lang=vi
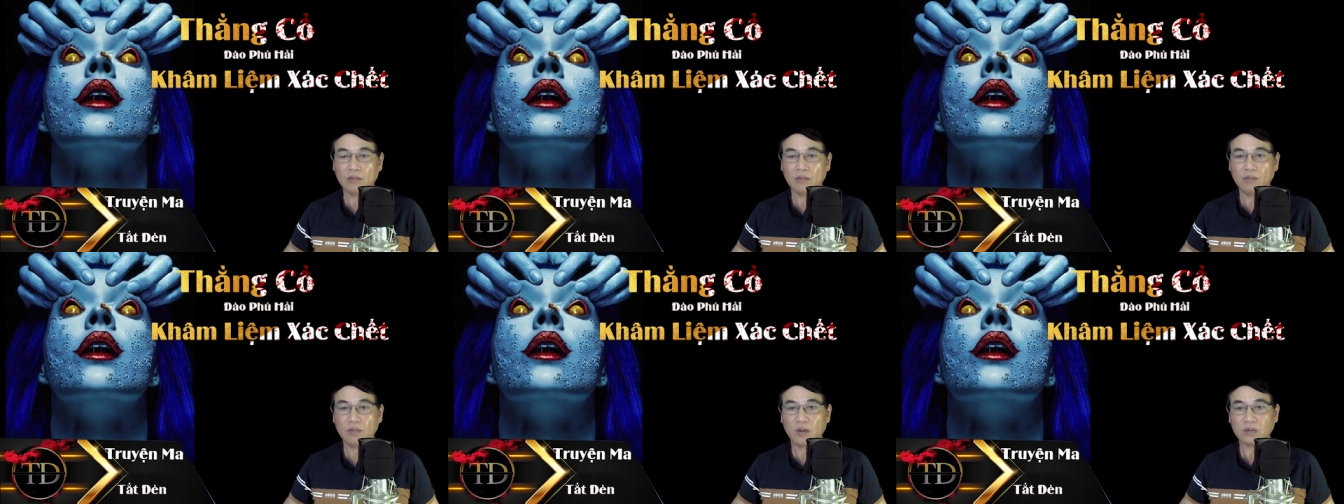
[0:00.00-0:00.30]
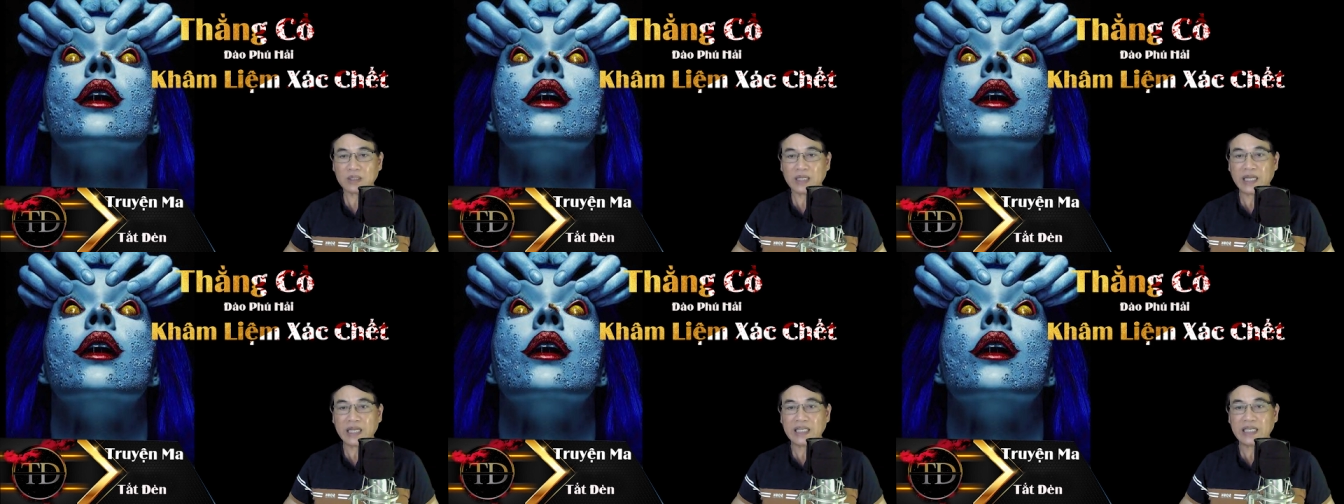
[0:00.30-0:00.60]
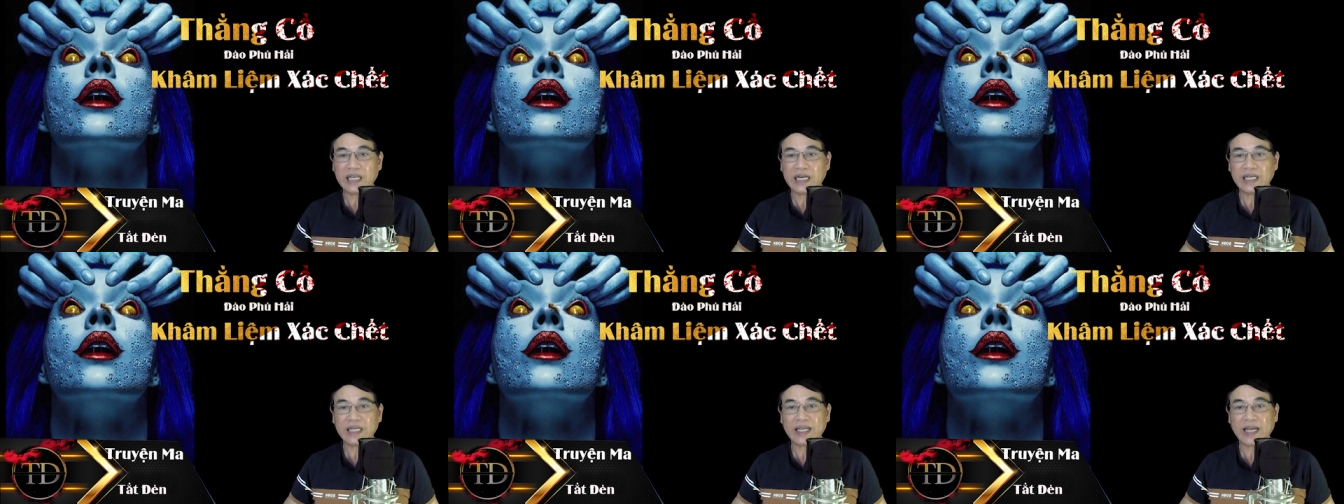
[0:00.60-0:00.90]
một tay
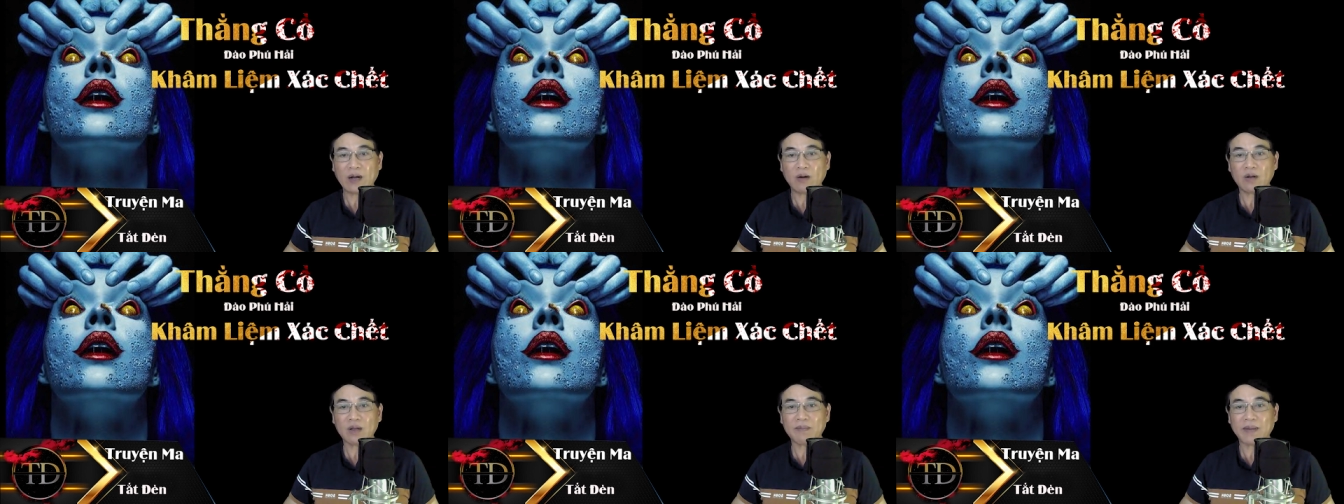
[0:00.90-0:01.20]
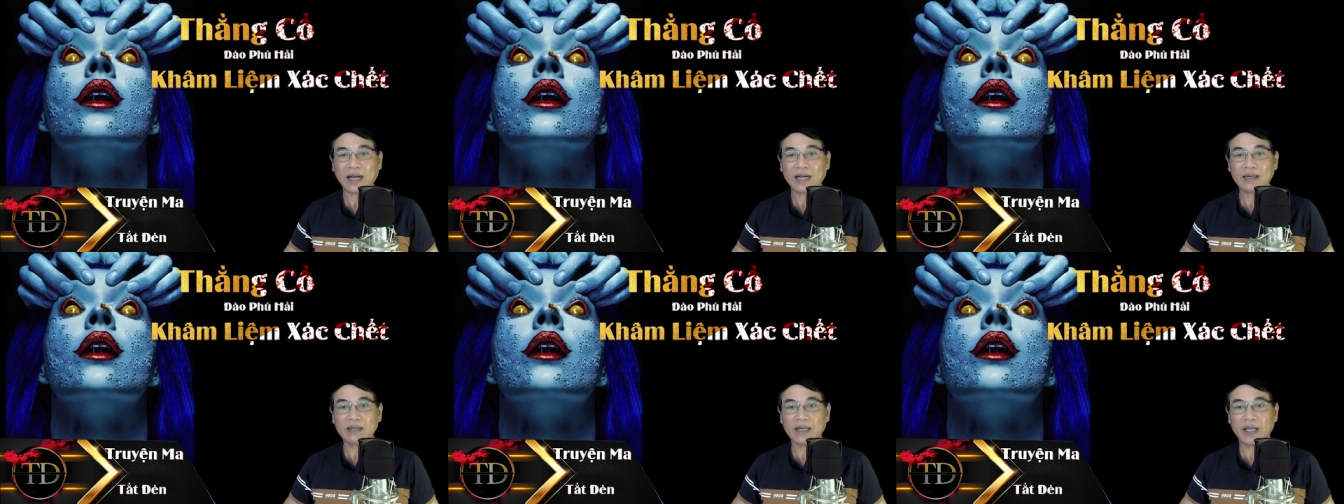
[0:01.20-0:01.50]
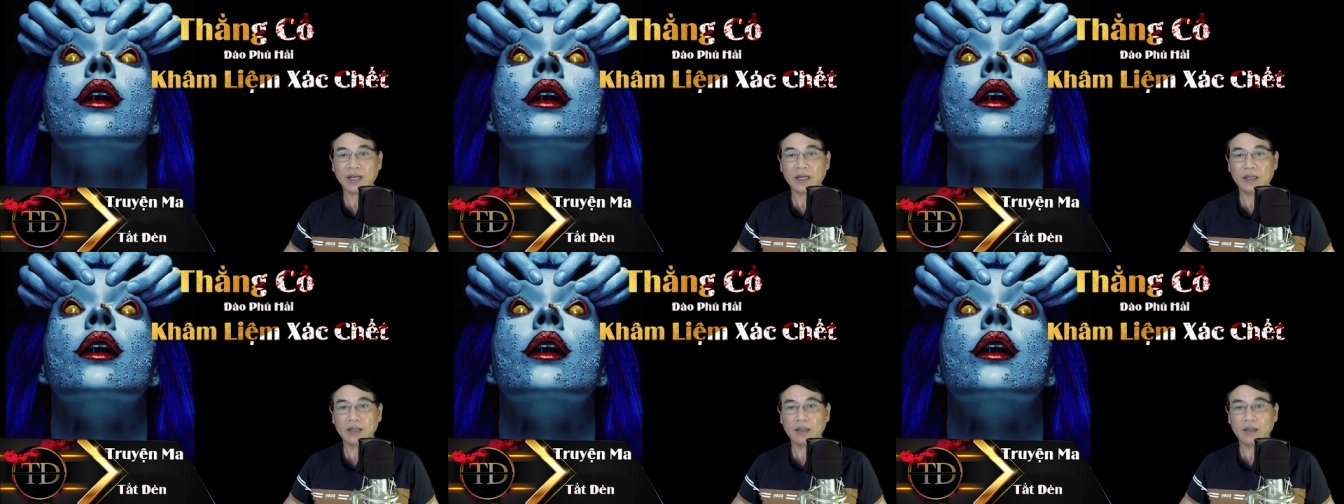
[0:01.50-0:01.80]
vịn vào cái bản
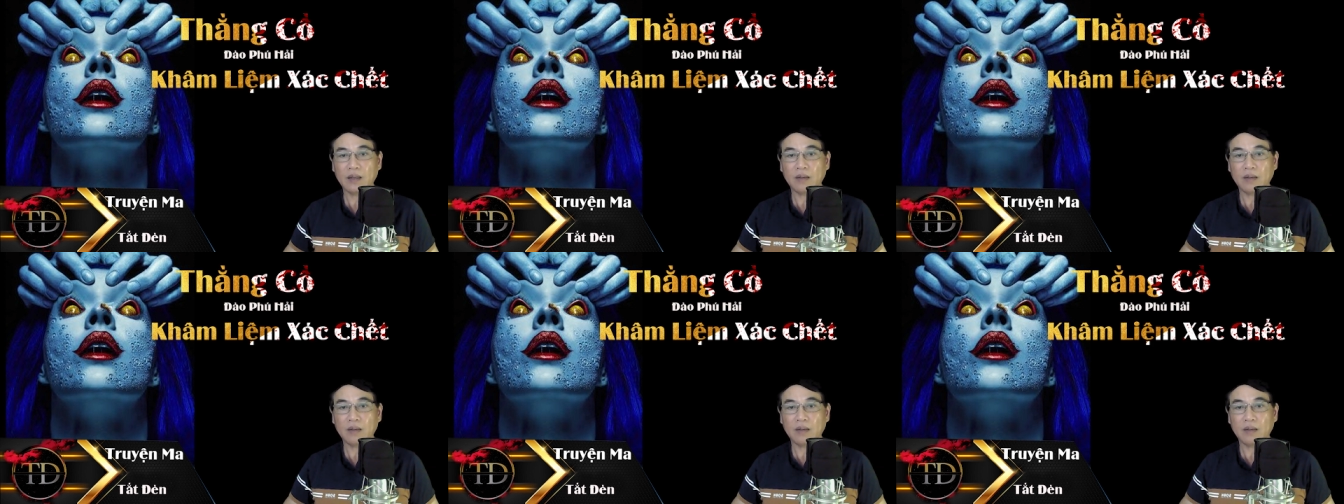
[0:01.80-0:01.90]
lề,